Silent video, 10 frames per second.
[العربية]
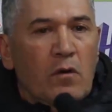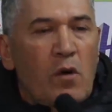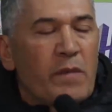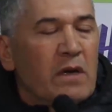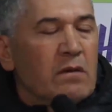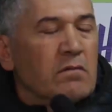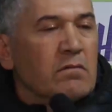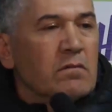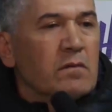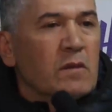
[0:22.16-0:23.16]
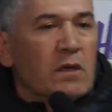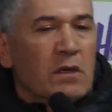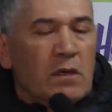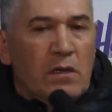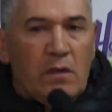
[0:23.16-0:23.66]
قمنا
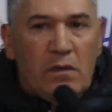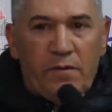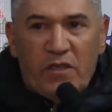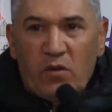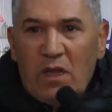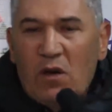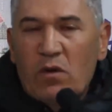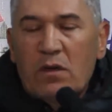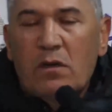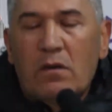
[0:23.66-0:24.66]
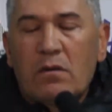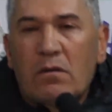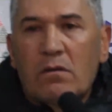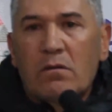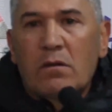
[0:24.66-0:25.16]
في الشوط الأول
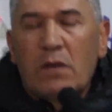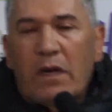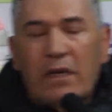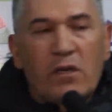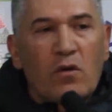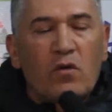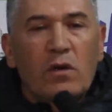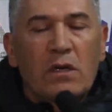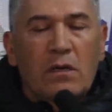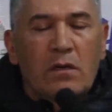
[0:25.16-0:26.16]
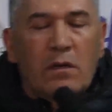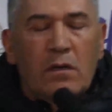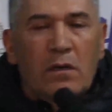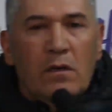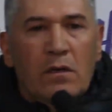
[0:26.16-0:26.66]
خلينا نقول
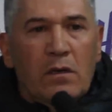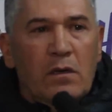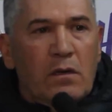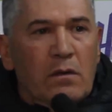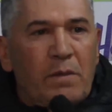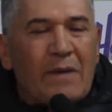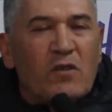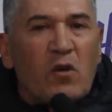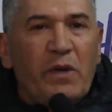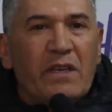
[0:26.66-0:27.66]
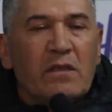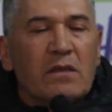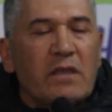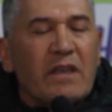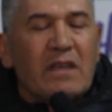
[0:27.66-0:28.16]
45
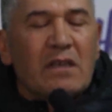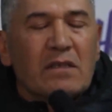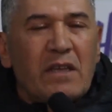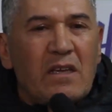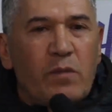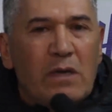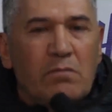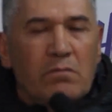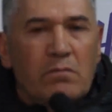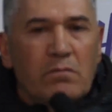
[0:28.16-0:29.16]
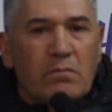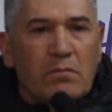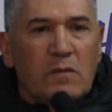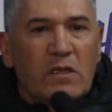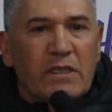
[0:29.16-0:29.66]
دقيقة طيبة
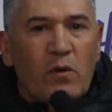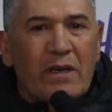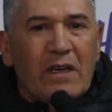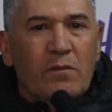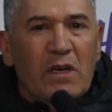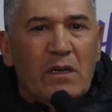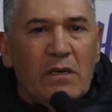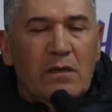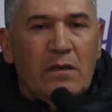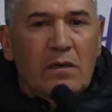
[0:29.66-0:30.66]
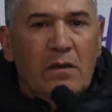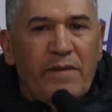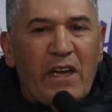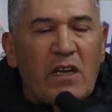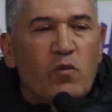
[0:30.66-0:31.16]
سواء كان من
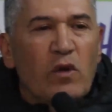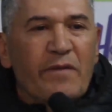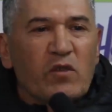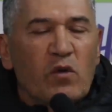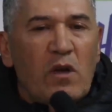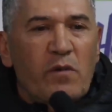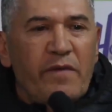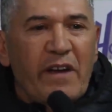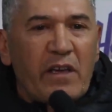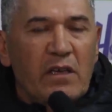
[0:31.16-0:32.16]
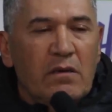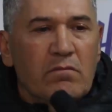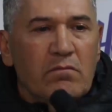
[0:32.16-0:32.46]
فريق المنافس ولا من فريقي